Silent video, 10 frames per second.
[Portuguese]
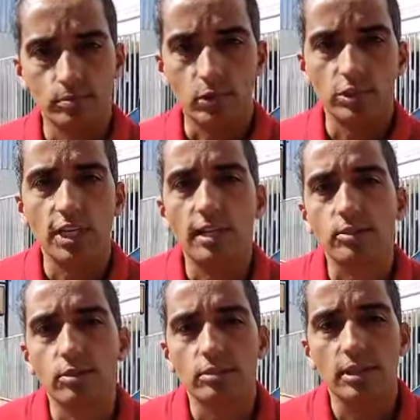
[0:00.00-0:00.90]
Bom dia a
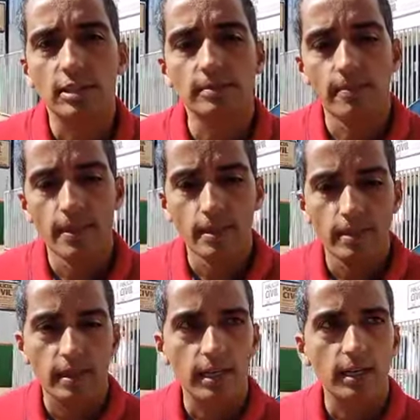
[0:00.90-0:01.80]
todos aí
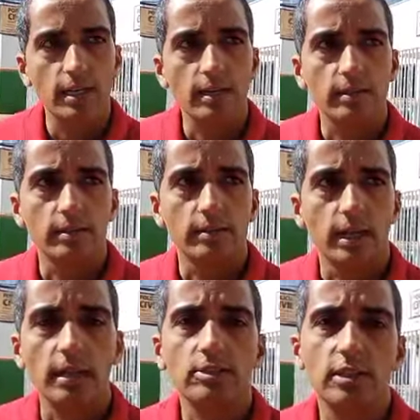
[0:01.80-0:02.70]

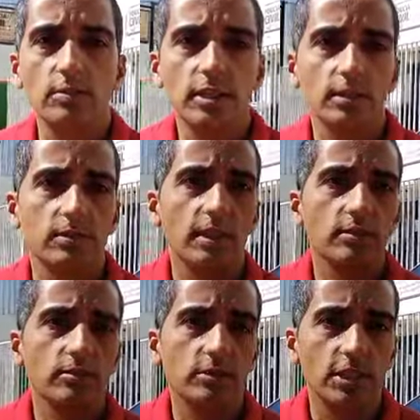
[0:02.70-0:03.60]
é isso aí mesmo,
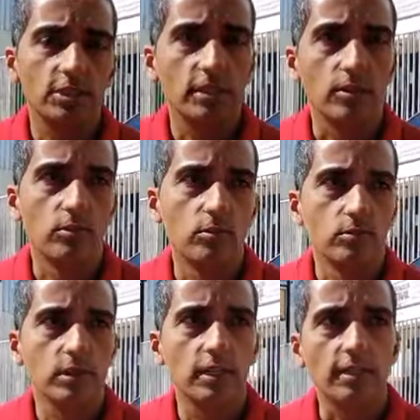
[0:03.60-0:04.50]
né? A gente está
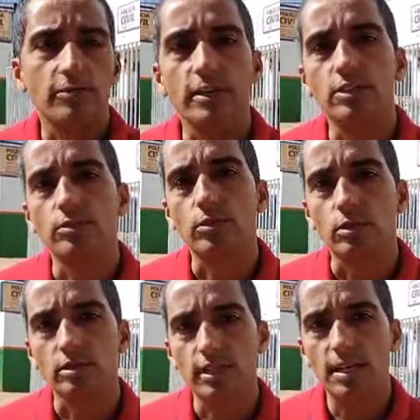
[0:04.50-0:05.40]
aí à frente do
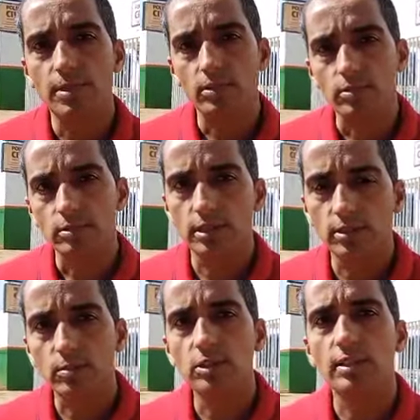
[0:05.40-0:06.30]
CONCEP, que é o
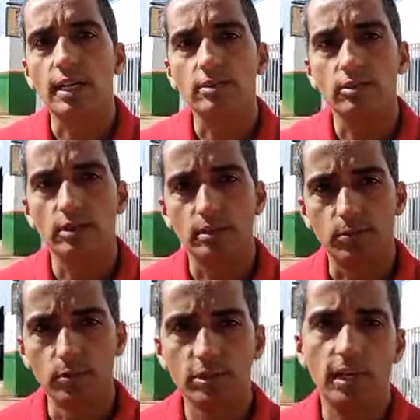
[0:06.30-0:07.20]
Conselho Comunitário de Segurança
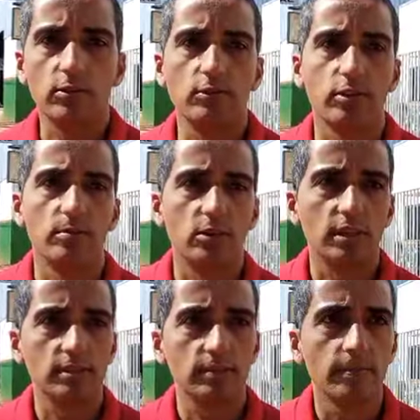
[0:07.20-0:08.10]
Pública de Lagoa
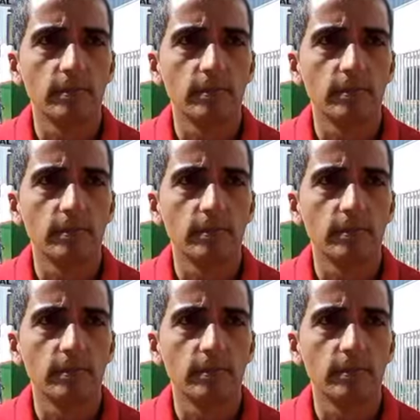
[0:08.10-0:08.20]
Formosa,